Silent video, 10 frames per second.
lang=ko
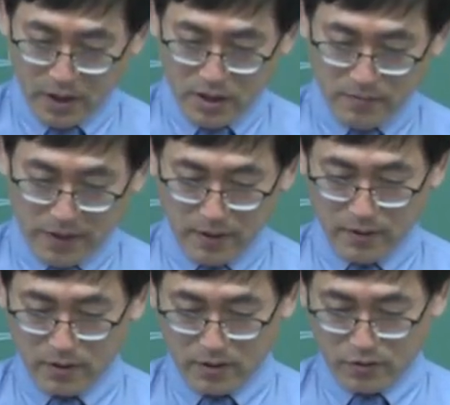
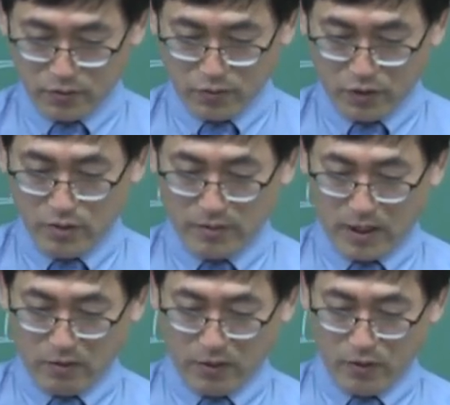있지만은 그 정도로
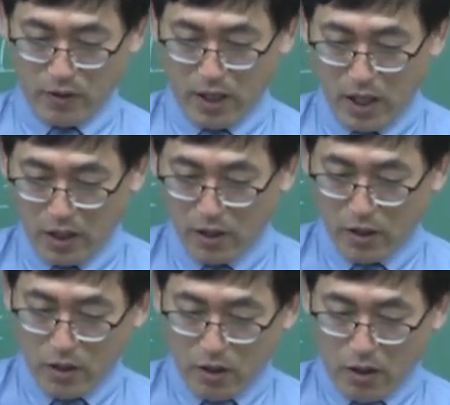넘어가고요.
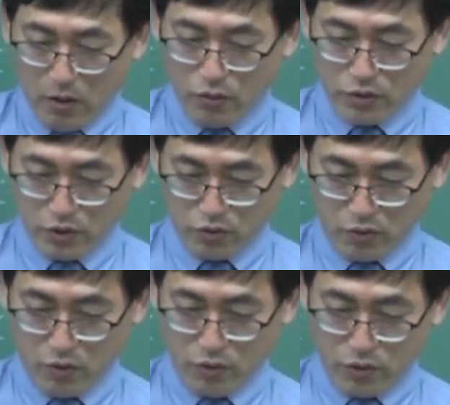
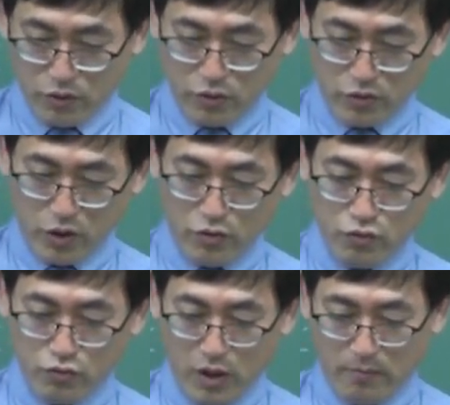죄송. 여기서는 제일
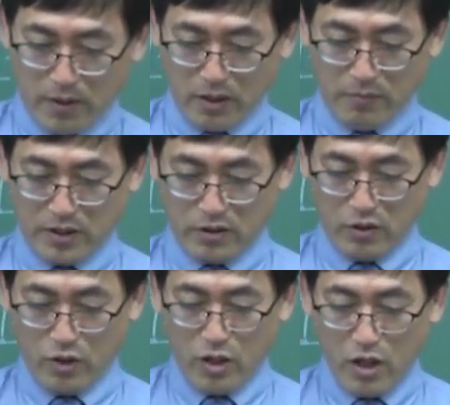중요한 말이
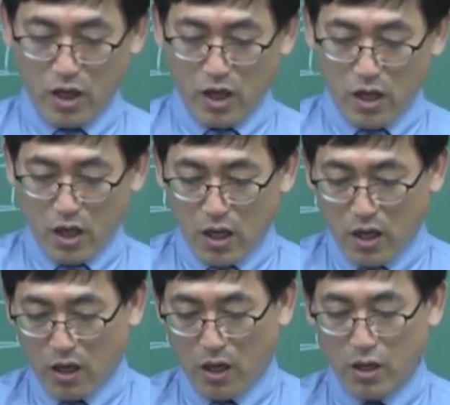빠졌네요.
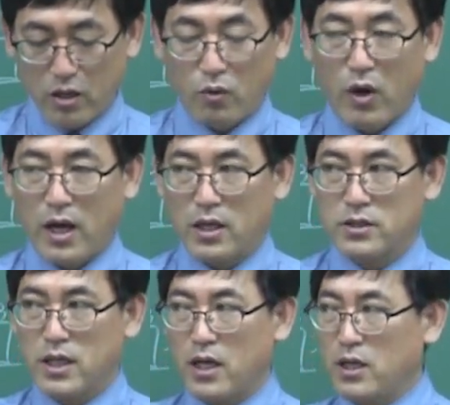이건
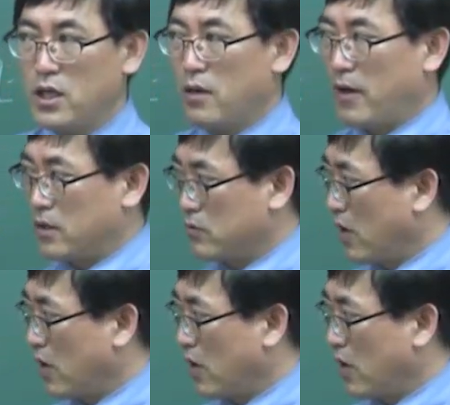황산기가 많아요.